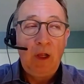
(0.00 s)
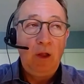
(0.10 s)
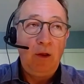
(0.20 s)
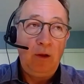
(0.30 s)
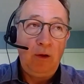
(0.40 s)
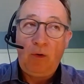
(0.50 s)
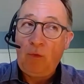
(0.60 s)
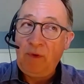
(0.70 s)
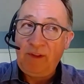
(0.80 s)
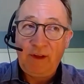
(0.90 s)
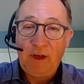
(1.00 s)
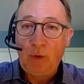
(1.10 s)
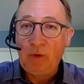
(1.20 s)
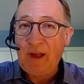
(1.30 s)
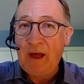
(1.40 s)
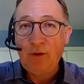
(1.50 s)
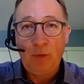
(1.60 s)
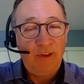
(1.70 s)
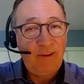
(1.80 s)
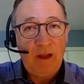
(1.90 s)
on maintient le contact, on
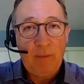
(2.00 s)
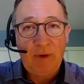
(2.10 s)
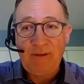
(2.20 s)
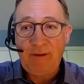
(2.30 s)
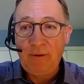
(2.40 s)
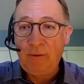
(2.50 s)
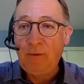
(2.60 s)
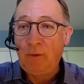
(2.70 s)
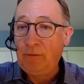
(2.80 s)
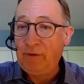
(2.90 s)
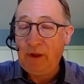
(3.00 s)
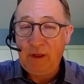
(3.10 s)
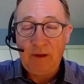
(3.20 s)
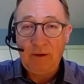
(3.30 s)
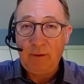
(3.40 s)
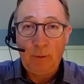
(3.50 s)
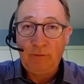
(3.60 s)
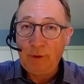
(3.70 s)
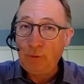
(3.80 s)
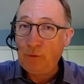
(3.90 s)
maintient la pression, on fait, on
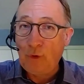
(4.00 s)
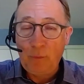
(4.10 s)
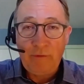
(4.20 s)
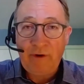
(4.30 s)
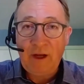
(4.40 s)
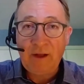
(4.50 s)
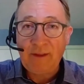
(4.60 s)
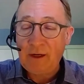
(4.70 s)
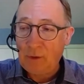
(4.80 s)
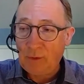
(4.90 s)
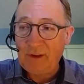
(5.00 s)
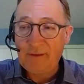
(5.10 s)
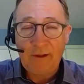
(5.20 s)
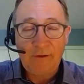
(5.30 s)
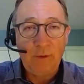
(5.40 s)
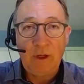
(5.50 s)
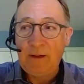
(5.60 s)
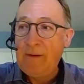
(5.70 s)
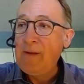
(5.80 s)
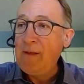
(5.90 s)
fait tout ce qu'on peut faire dans le contexte actuel.
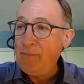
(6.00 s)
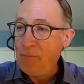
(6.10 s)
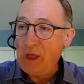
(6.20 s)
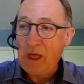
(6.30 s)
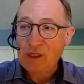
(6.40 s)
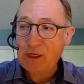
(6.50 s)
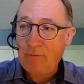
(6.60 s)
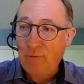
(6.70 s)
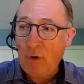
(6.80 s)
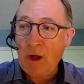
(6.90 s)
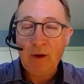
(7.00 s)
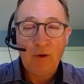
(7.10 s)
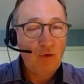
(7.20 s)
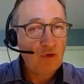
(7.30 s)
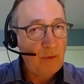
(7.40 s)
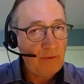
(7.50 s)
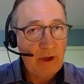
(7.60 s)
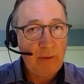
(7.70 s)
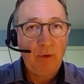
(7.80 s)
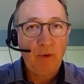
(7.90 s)
Et à chaque fois, je me fais
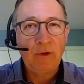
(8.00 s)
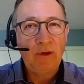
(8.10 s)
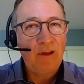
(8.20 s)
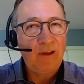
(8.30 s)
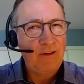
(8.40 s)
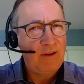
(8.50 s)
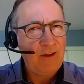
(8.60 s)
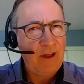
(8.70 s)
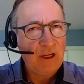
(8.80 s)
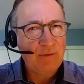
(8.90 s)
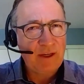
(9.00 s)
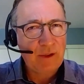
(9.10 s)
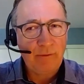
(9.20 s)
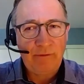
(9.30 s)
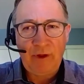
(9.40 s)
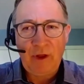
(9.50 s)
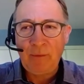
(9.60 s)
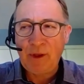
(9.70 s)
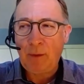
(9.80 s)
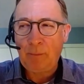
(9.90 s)
répondre que les engagements sont fermes
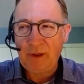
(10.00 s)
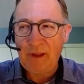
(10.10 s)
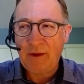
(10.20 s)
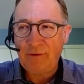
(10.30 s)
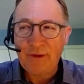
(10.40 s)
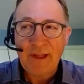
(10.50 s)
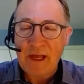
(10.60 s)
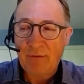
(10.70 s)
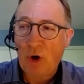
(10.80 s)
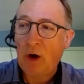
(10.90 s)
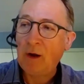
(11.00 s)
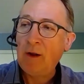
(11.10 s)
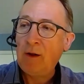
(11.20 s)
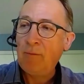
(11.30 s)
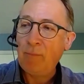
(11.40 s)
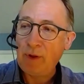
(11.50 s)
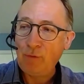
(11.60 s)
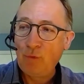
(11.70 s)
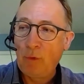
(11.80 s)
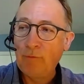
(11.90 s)
et qu'il n'y a pas d'inquiétude à y avoir. Mais
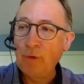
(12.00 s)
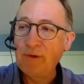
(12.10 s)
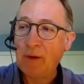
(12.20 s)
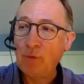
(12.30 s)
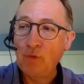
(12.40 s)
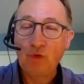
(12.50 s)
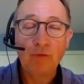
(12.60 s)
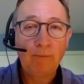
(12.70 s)
nous, on veut que ça bouge.